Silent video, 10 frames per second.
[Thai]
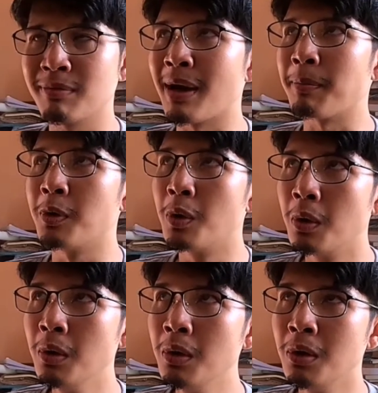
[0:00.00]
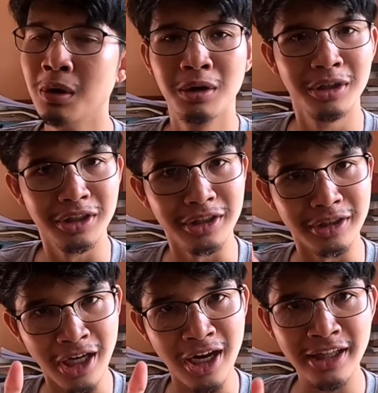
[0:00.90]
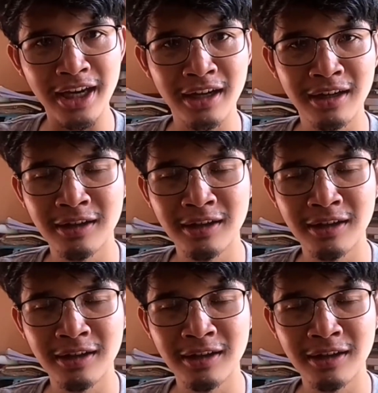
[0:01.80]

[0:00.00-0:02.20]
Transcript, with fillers: คือแบบเยอะนะ